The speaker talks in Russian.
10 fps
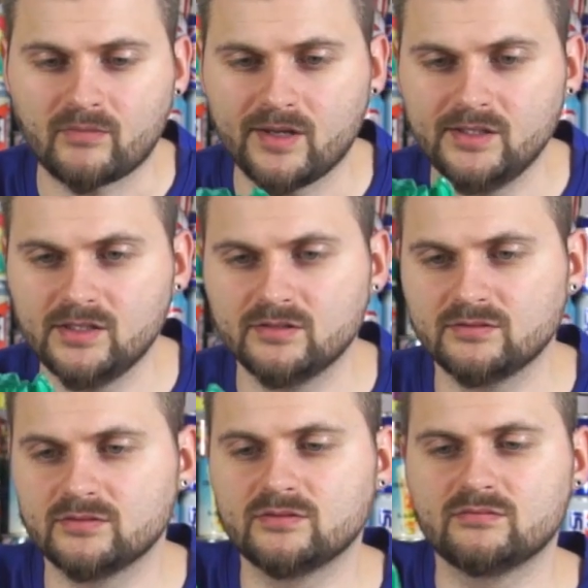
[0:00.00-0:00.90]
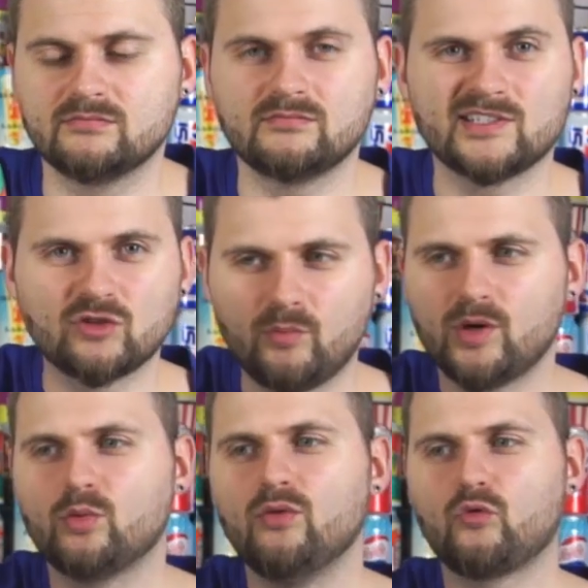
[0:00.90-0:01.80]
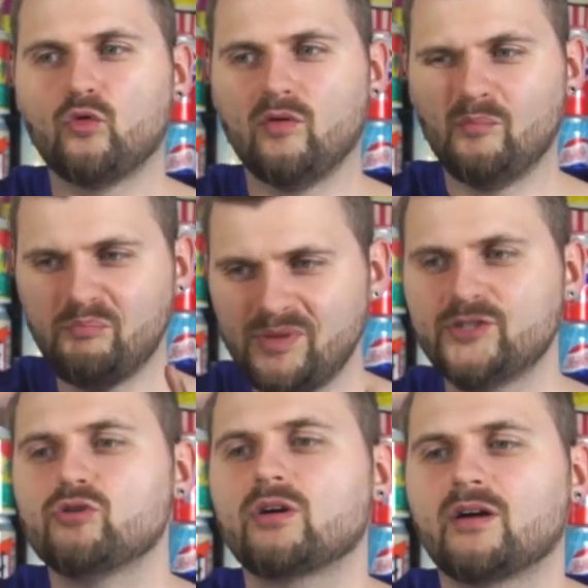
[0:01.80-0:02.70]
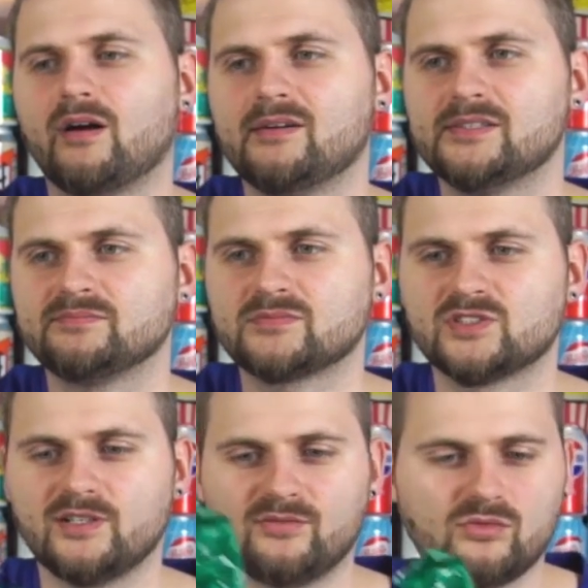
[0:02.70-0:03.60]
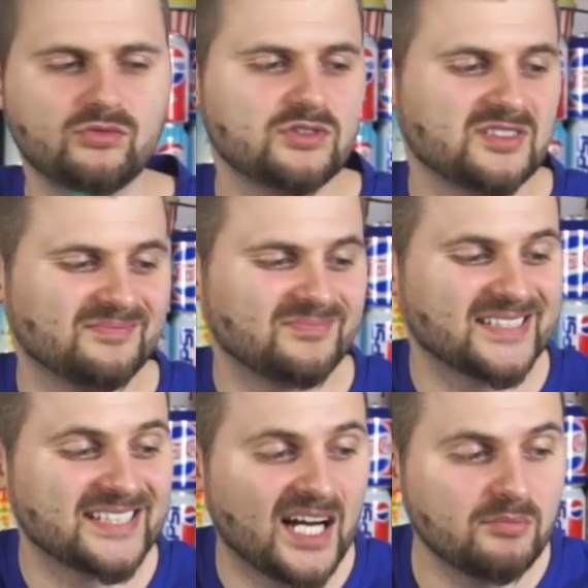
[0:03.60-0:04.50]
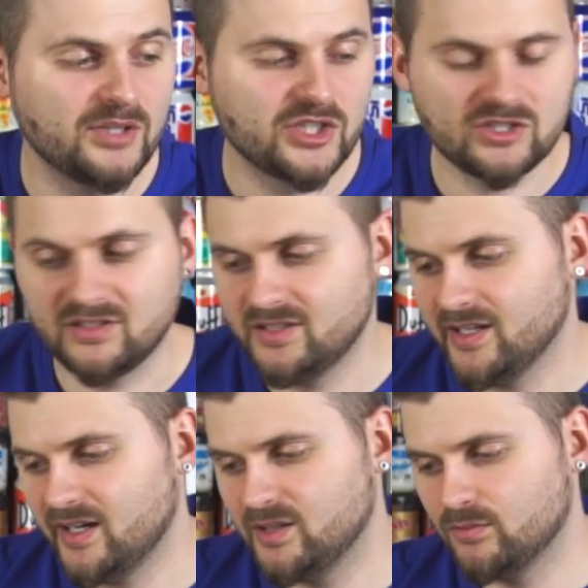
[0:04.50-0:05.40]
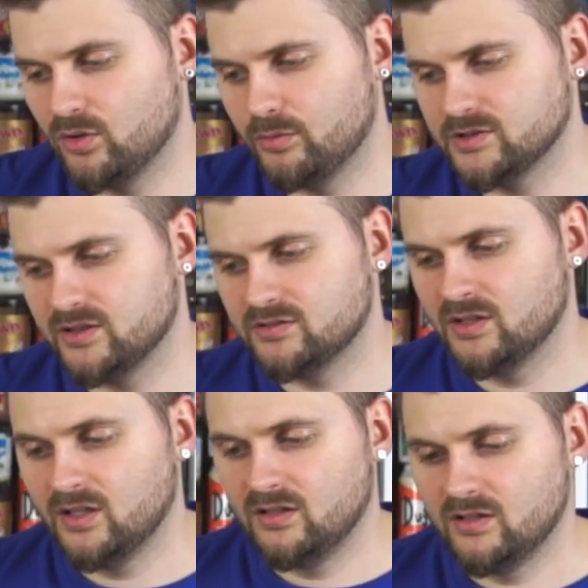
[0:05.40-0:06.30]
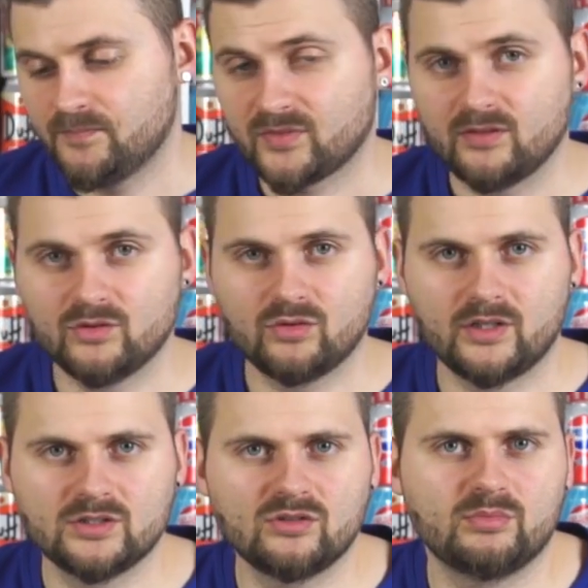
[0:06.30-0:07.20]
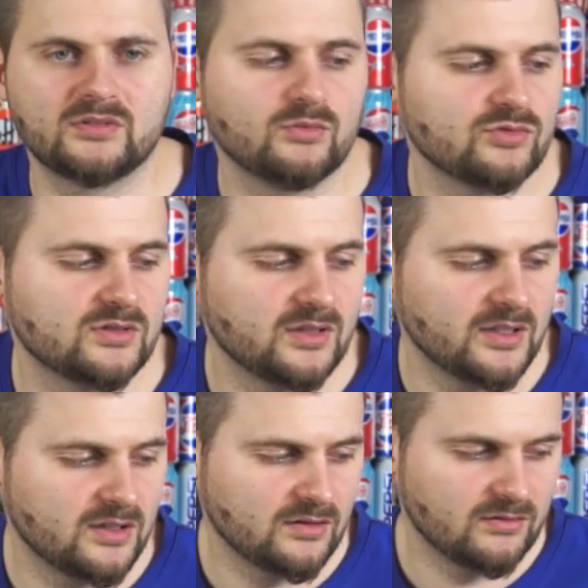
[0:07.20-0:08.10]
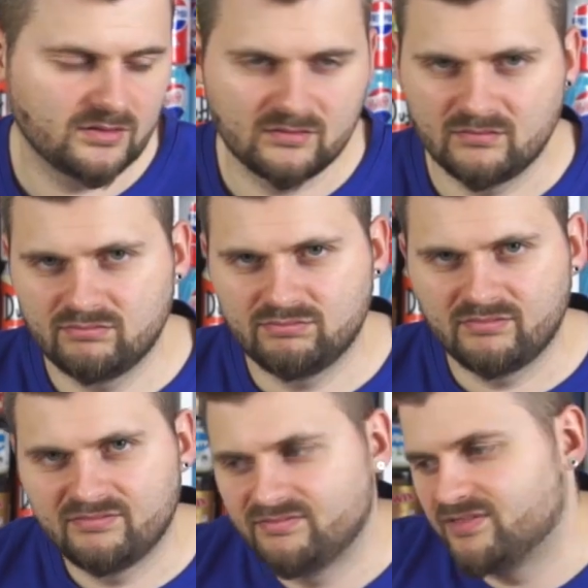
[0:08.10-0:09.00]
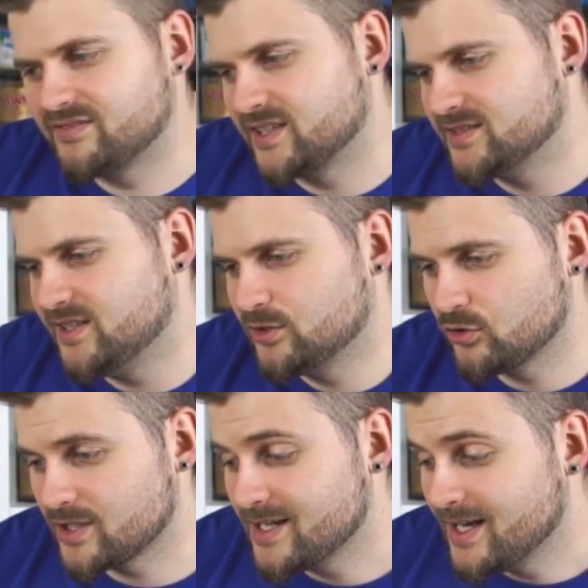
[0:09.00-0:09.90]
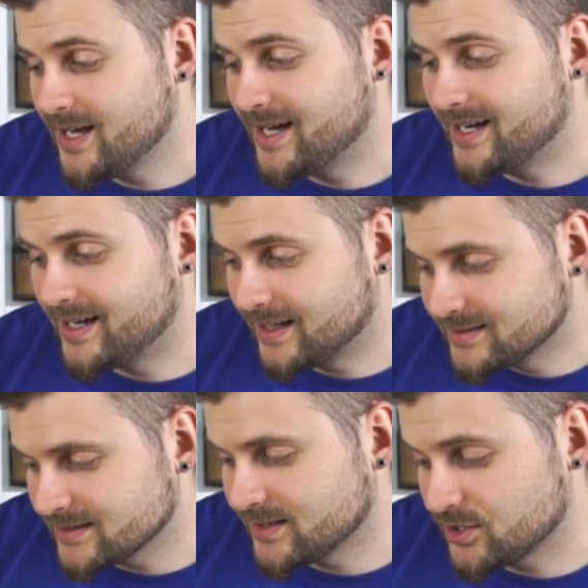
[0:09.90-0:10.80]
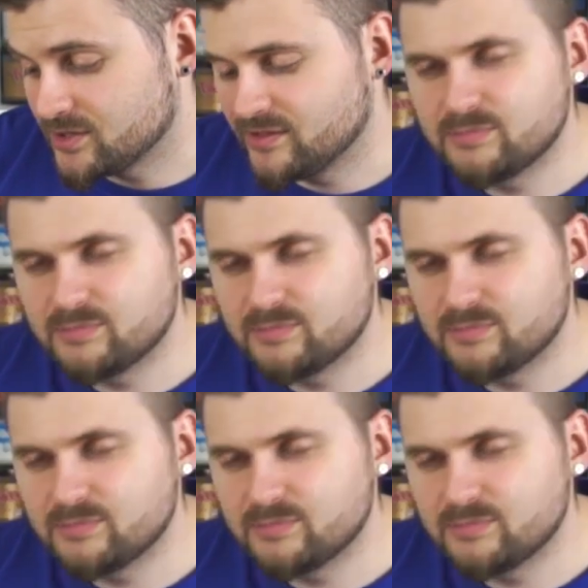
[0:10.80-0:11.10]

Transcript: И за упаковку пятерка, за вкус, за обычный. Я не могу писать высокую оценку, потому что это в, в России тоже достаточно.